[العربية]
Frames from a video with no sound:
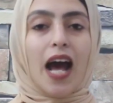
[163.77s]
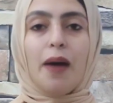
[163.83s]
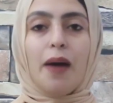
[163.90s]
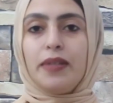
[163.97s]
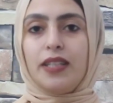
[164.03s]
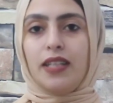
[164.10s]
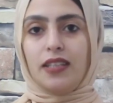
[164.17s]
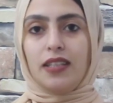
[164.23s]

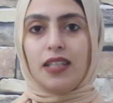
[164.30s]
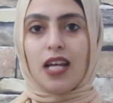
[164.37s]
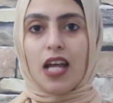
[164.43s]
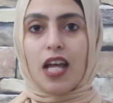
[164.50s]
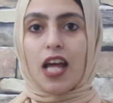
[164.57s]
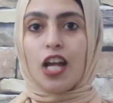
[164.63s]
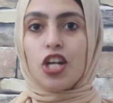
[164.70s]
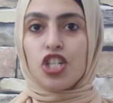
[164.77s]
ابدا
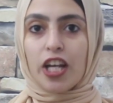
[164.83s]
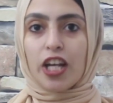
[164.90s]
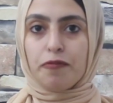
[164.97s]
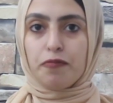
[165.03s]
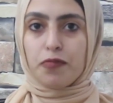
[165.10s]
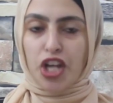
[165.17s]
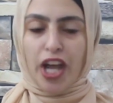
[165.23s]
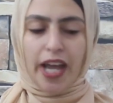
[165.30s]

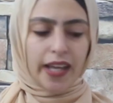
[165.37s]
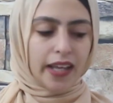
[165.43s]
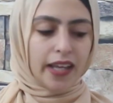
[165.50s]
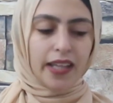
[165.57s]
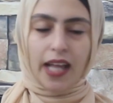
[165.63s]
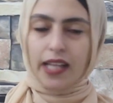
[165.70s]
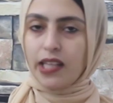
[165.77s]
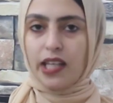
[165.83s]
الشغف مش حاجه
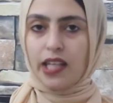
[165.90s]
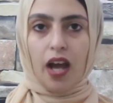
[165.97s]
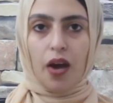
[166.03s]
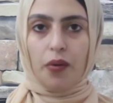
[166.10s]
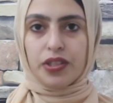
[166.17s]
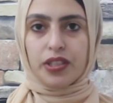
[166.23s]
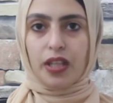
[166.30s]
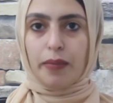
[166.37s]
كده هتلاقيها
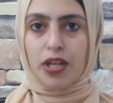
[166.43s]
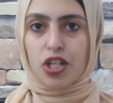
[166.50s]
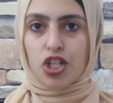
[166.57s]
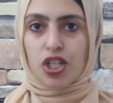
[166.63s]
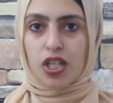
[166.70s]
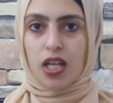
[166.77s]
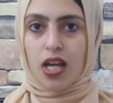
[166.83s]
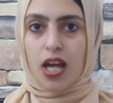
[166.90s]
وانت
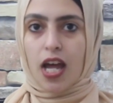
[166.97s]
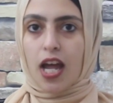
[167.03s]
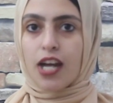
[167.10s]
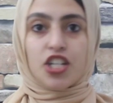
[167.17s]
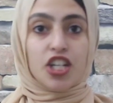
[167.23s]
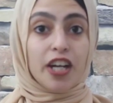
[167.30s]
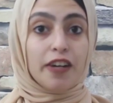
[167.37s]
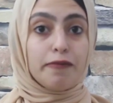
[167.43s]
ماشي
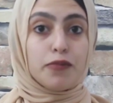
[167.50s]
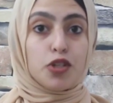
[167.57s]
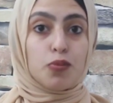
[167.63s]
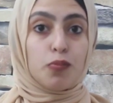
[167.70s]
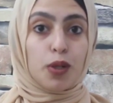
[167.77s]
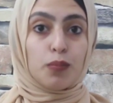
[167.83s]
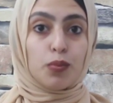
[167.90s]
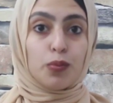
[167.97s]
الشغف
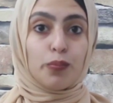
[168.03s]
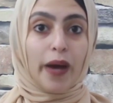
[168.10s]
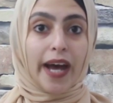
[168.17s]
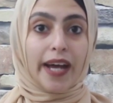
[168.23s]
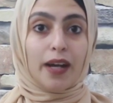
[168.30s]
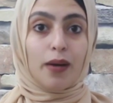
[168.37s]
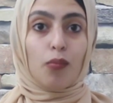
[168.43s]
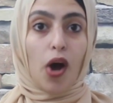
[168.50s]
مش مربوط
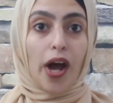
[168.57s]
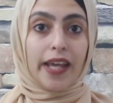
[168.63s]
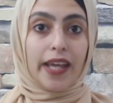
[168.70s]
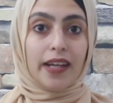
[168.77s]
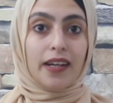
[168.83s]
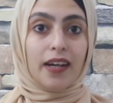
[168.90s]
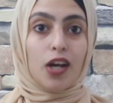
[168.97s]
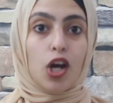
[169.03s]
بحاجه
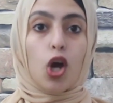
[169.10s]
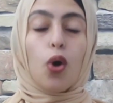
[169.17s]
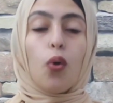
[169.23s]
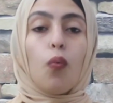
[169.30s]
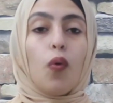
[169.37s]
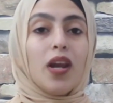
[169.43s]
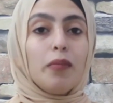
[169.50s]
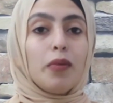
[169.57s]
معينه
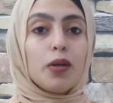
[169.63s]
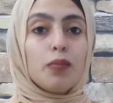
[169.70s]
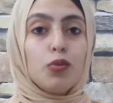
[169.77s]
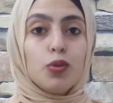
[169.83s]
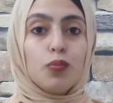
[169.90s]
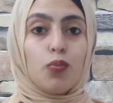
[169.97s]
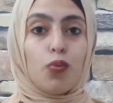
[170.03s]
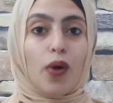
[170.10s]
ولا
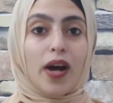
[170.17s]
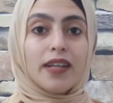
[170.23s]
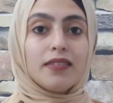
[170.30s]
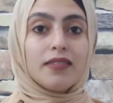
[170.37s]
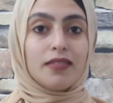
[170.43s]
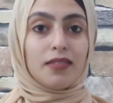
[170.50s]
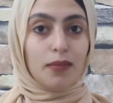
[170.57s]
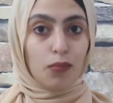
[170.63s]
مربوط
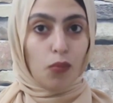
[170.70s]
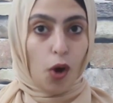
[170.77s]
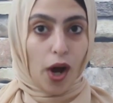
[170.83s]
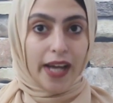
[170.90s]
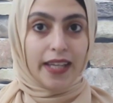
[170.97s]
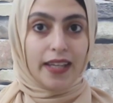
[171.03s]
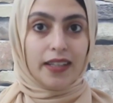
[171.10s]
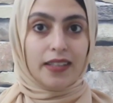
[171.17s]
بوقت
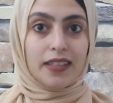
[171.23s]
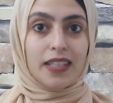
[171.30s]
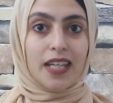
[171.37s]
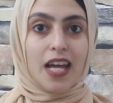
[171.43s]
معين